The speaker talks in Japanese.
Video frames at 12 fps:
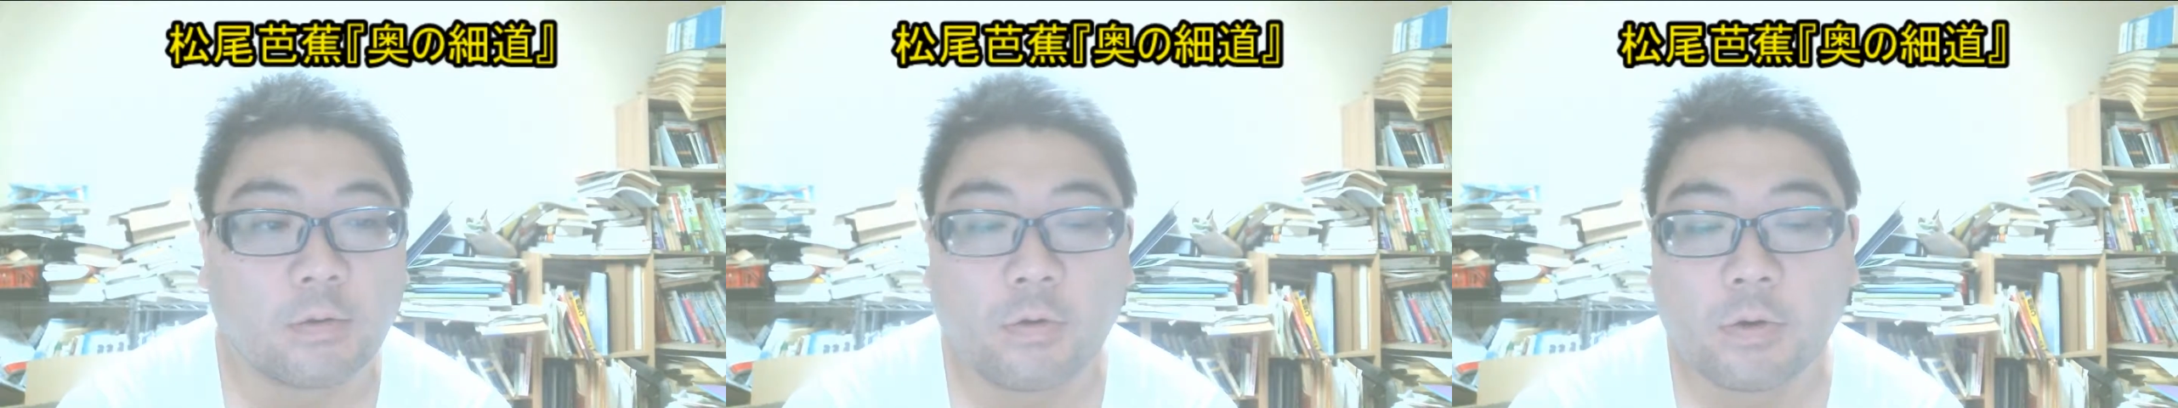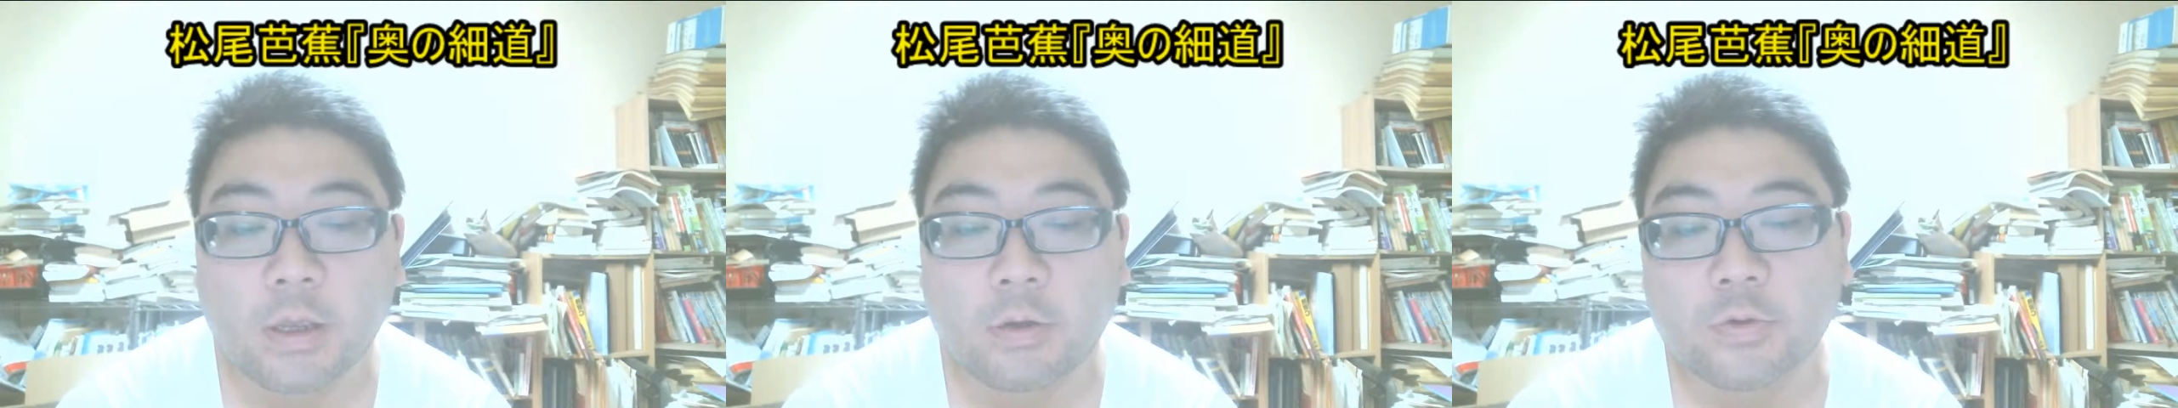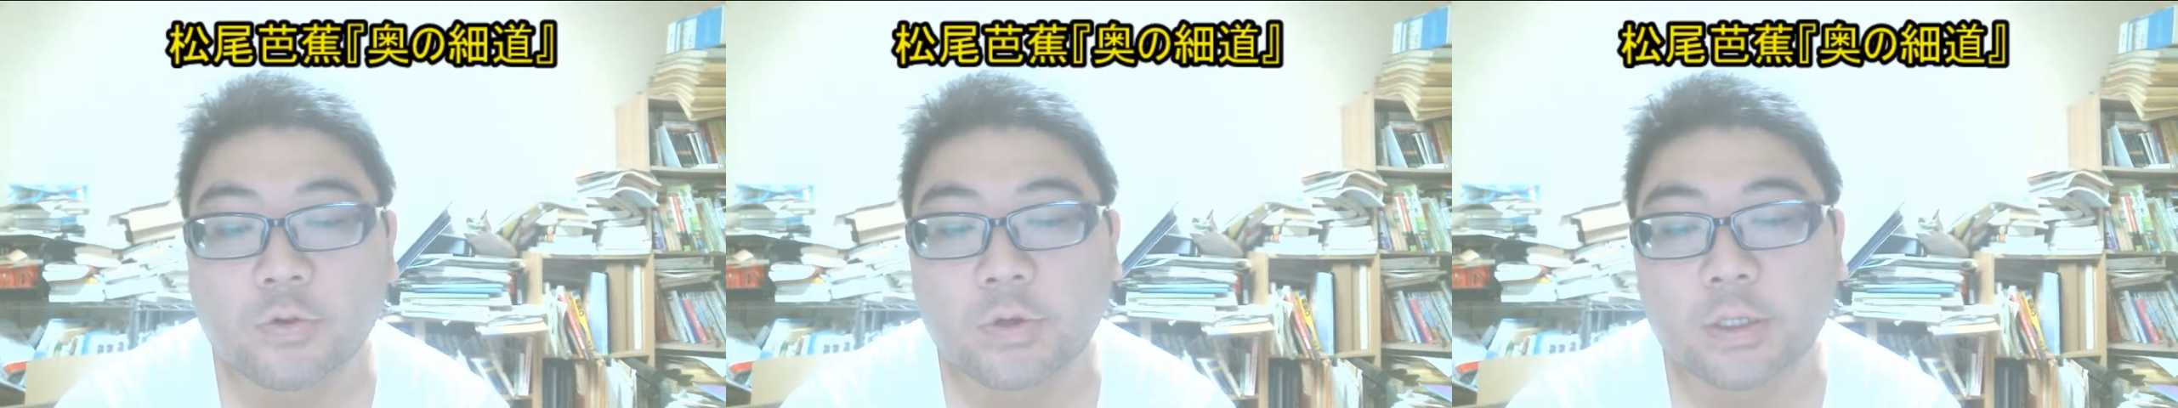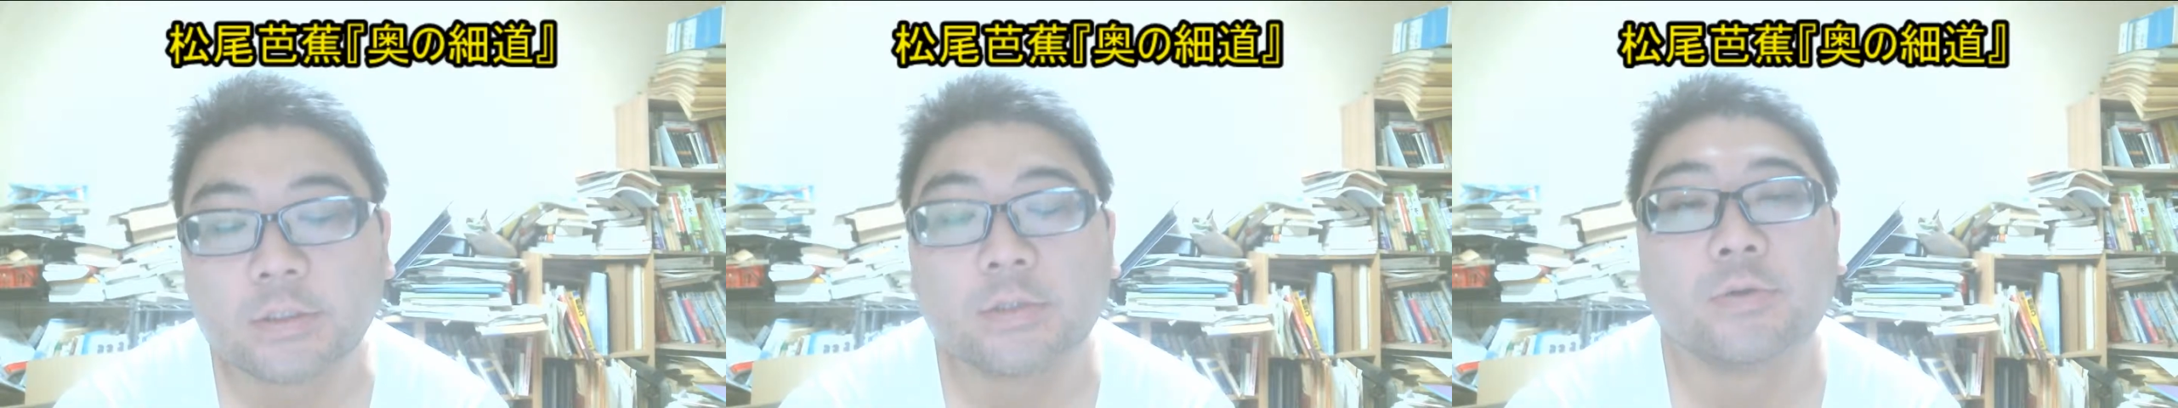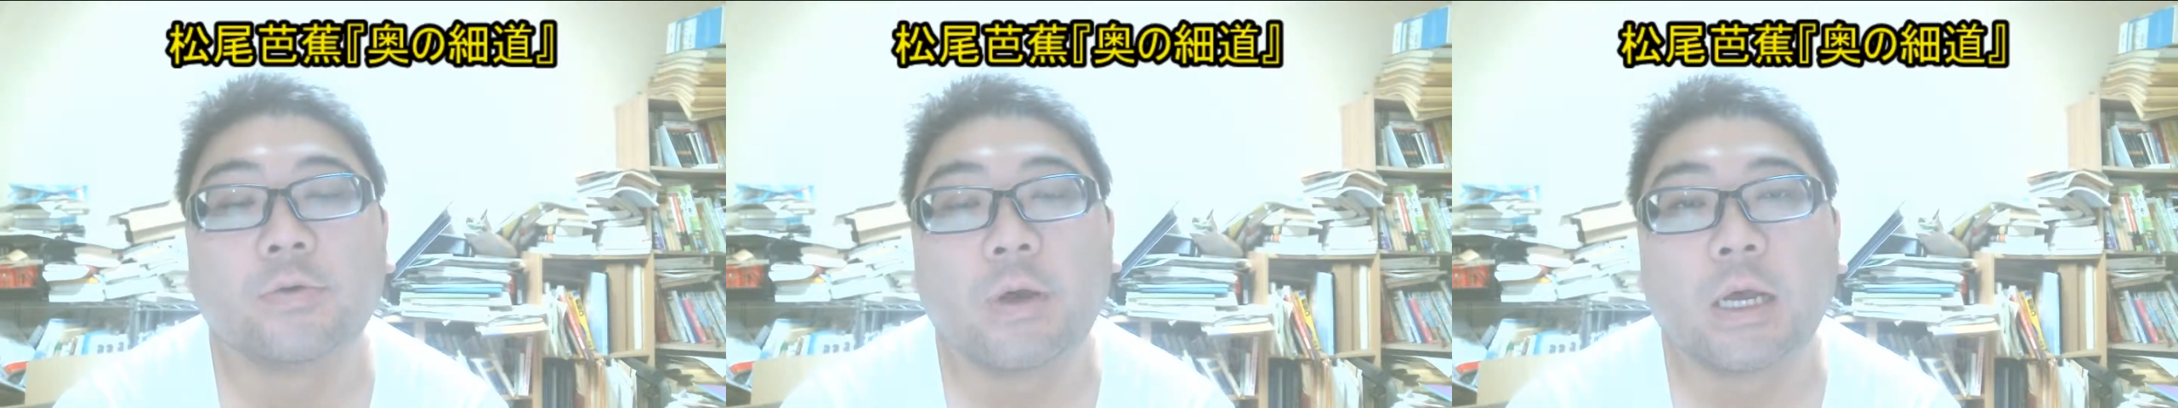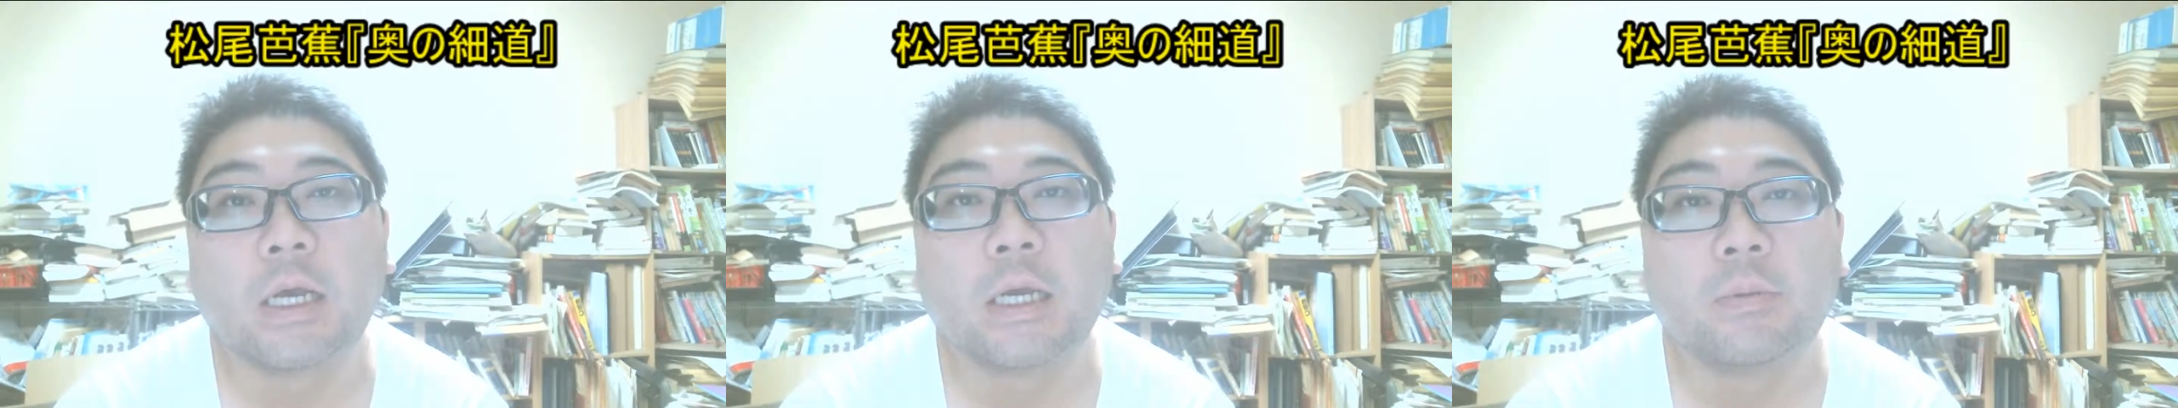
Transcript: 今回ご紹介するのは